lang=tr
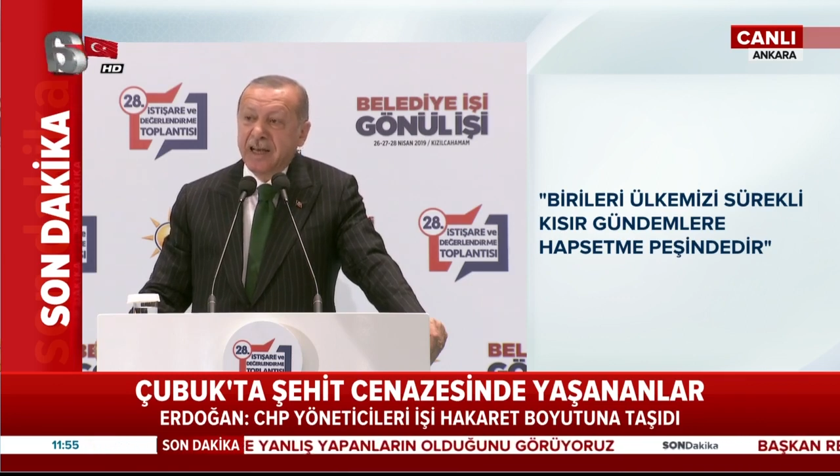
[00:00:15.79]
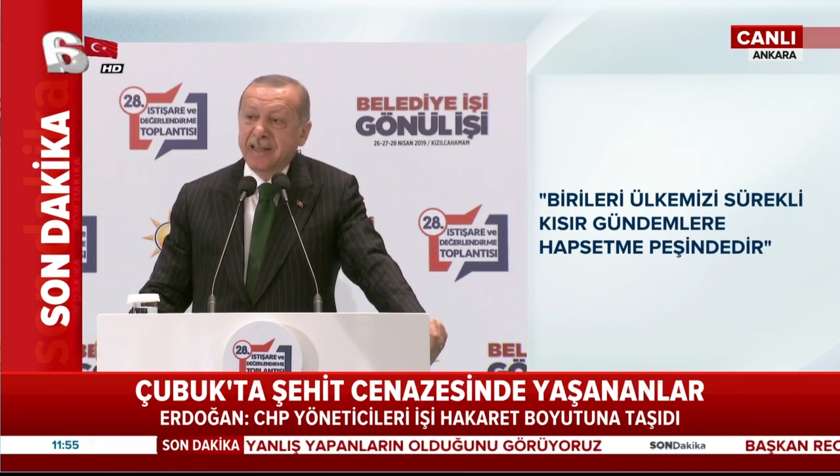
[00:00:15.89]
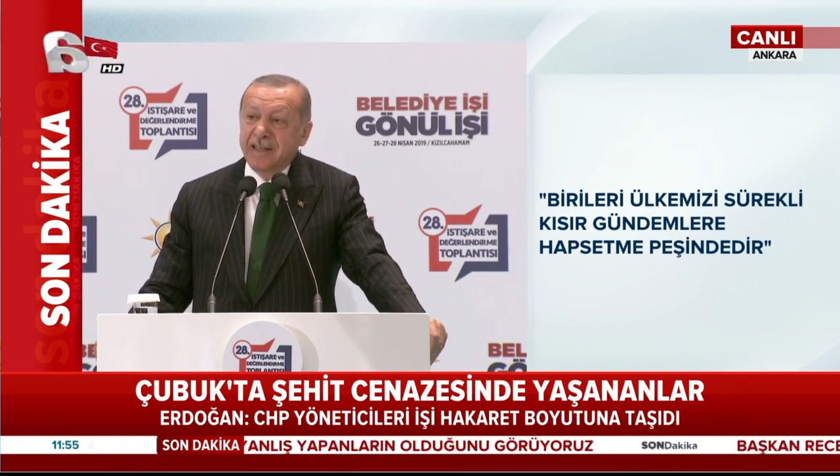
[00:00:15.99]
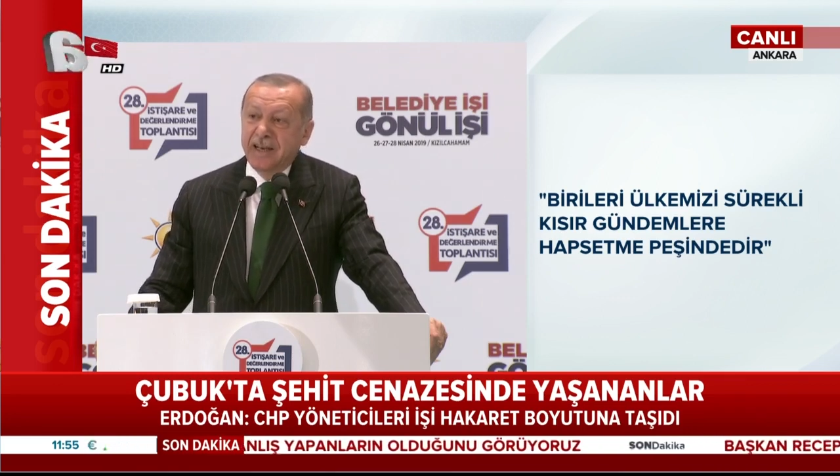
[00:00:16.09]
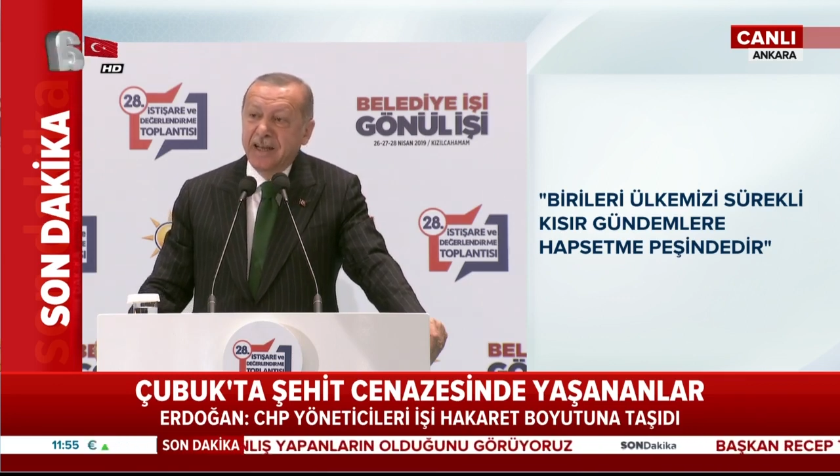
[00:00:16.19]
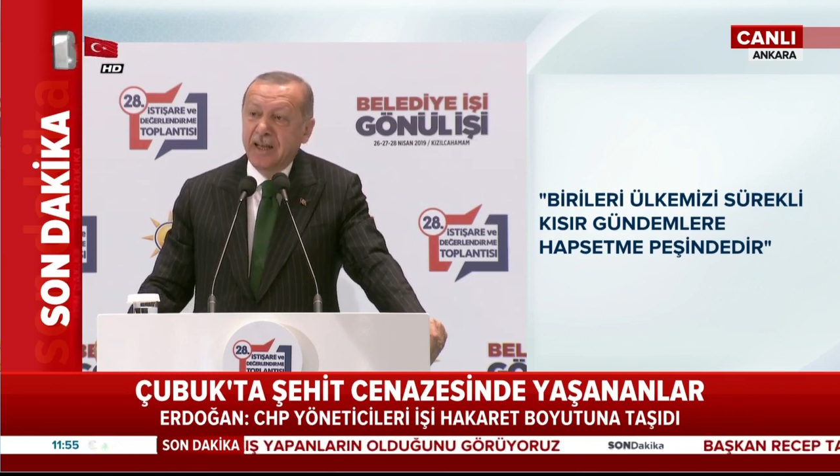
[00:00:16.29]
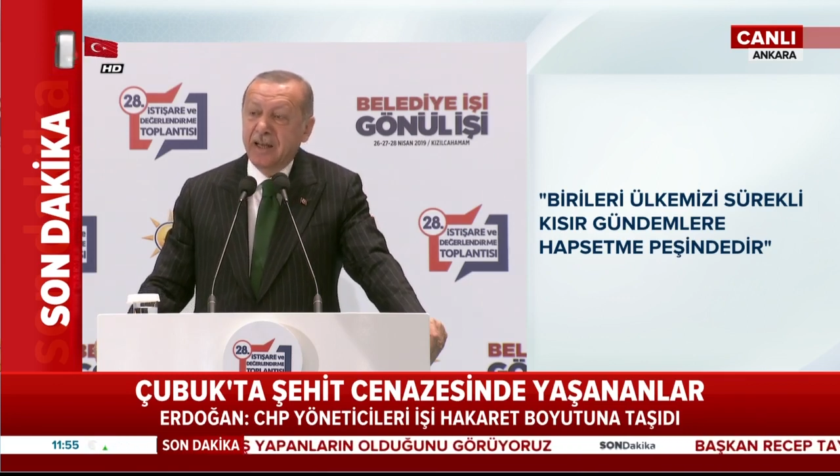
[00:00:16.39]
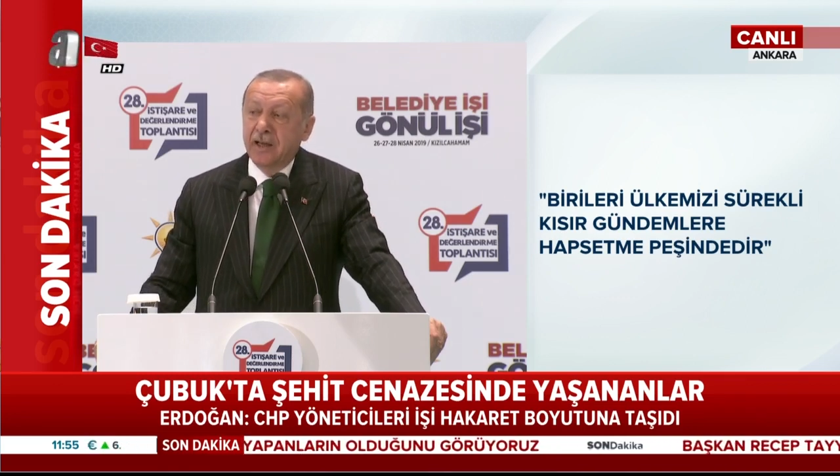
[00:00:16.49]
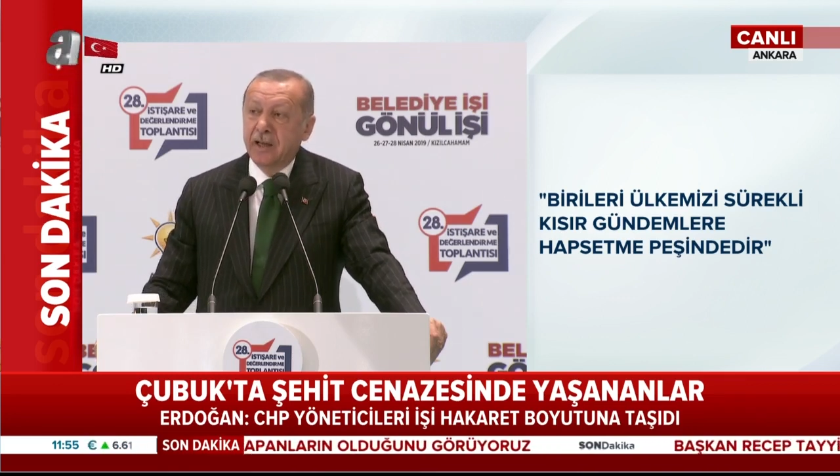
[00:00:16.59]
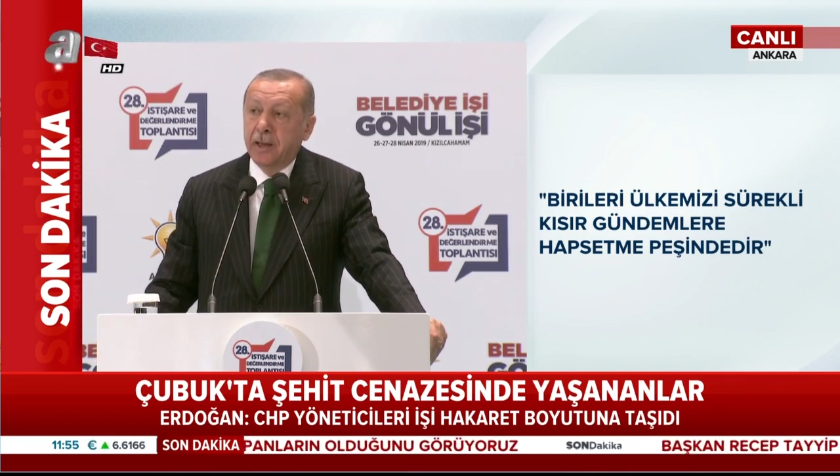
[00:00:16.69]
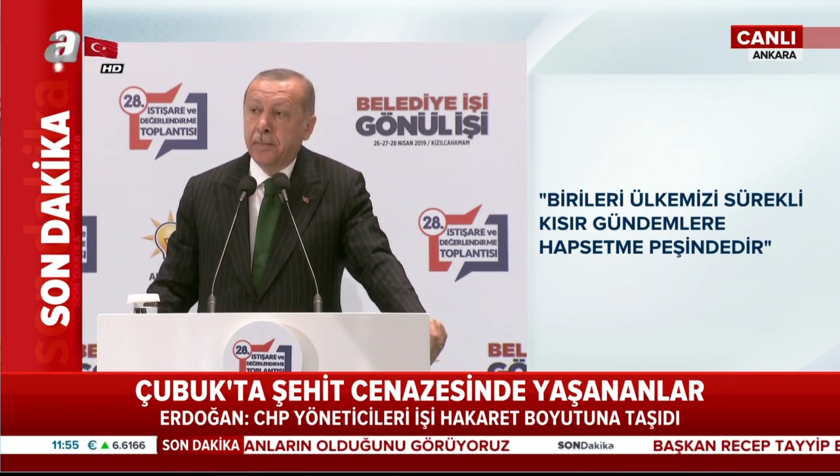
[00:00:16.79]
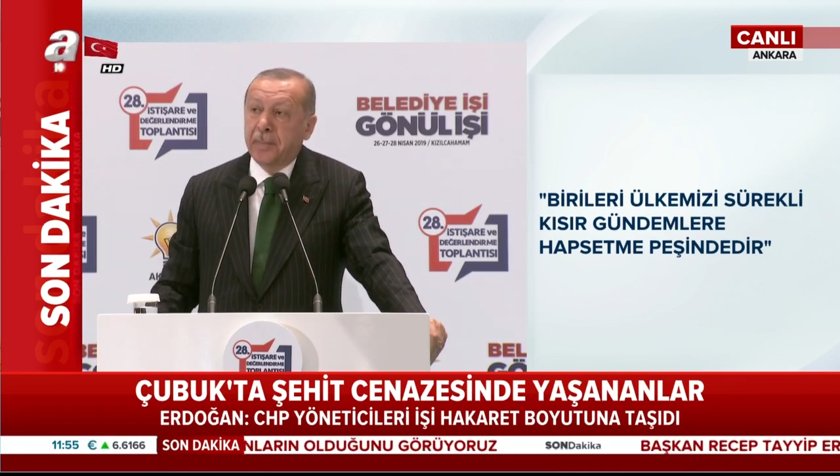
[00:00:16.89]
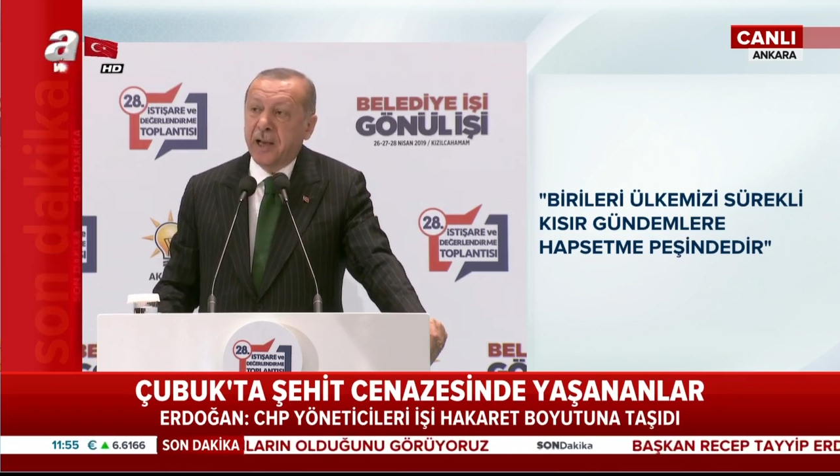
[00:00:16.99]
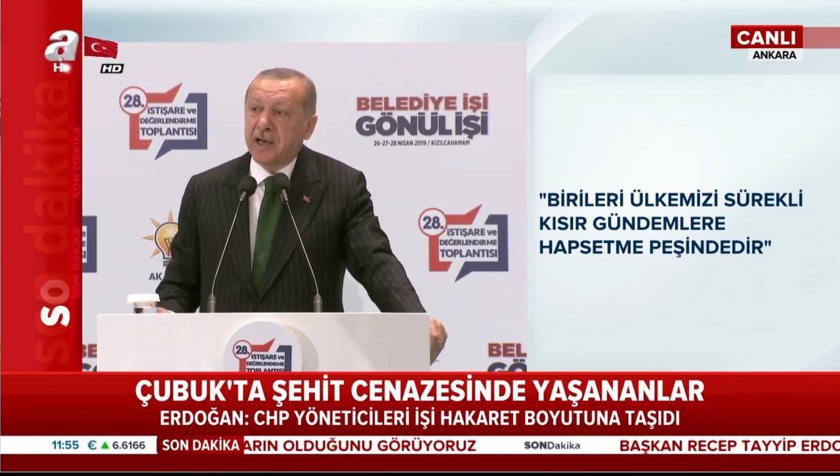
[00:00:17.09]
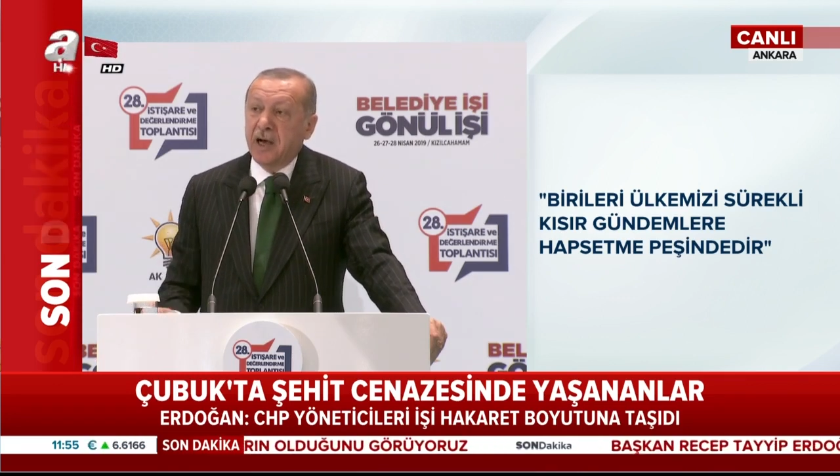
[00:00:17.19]
kendini
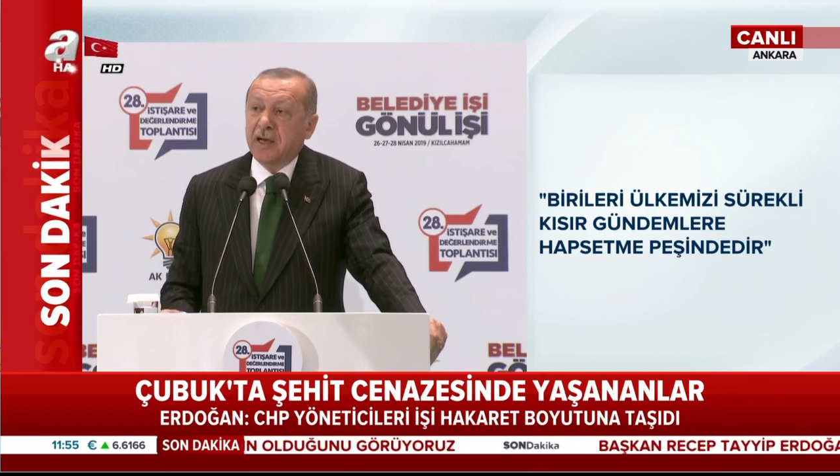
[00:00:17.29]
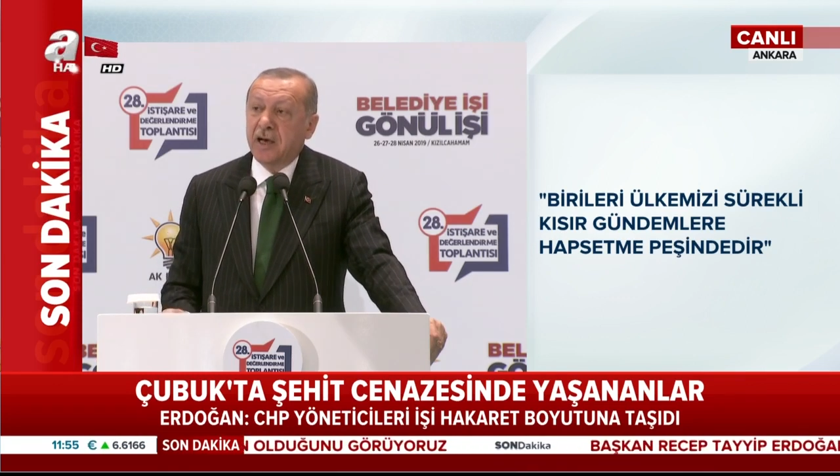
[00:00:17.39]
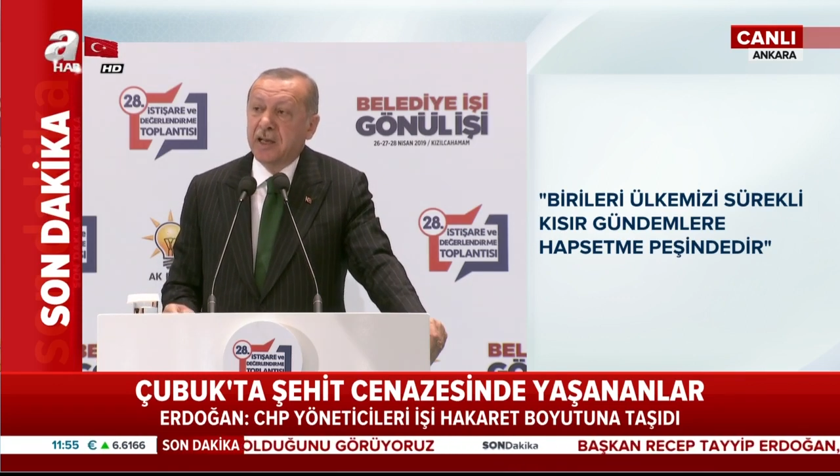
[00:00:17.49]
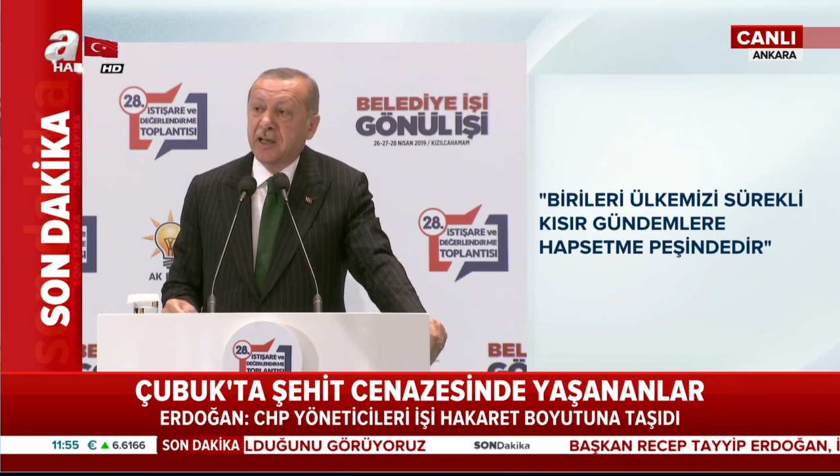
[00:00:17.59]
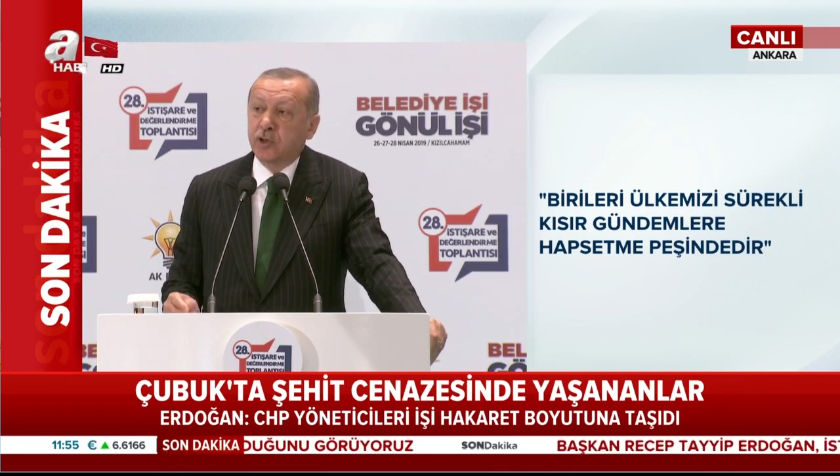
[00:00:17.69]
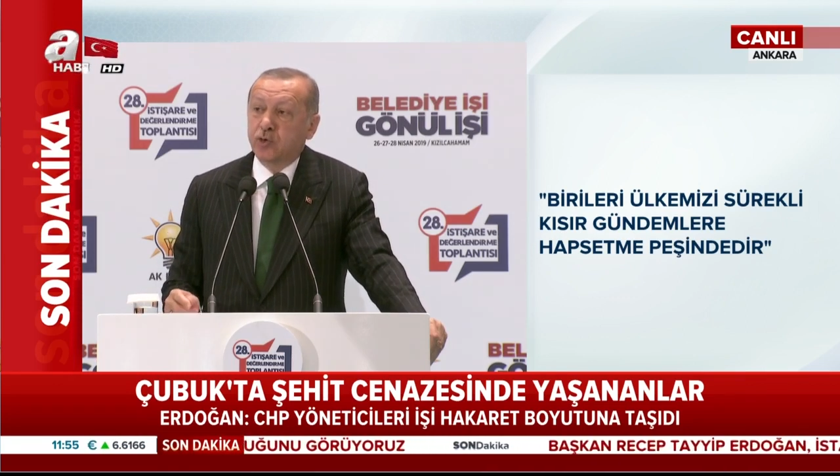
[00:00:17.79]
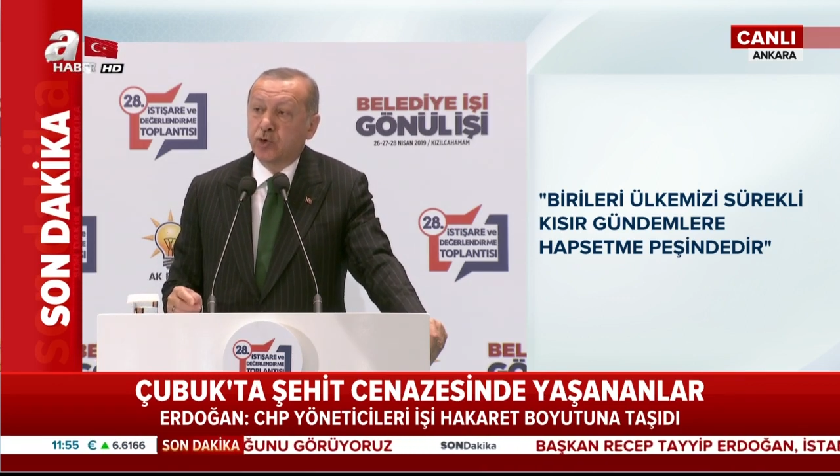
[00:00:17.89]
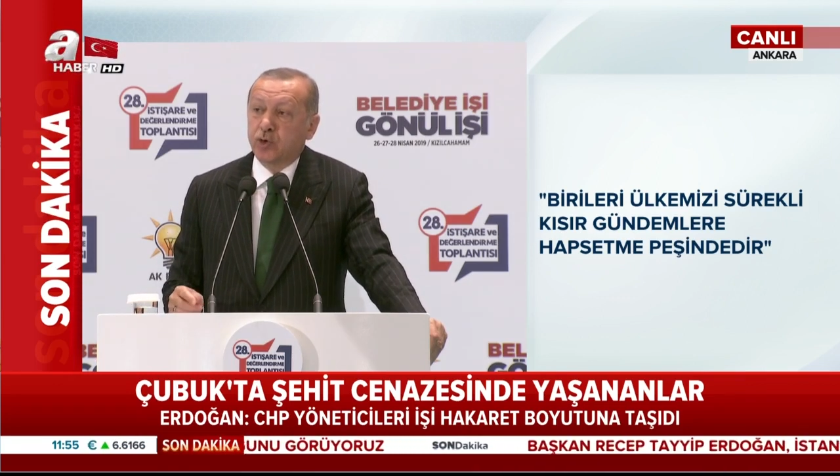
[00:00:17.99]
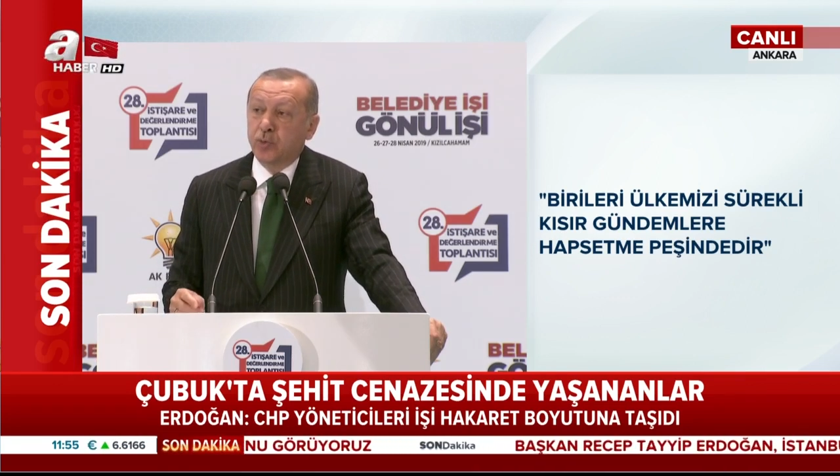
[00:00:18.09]
PKK'nın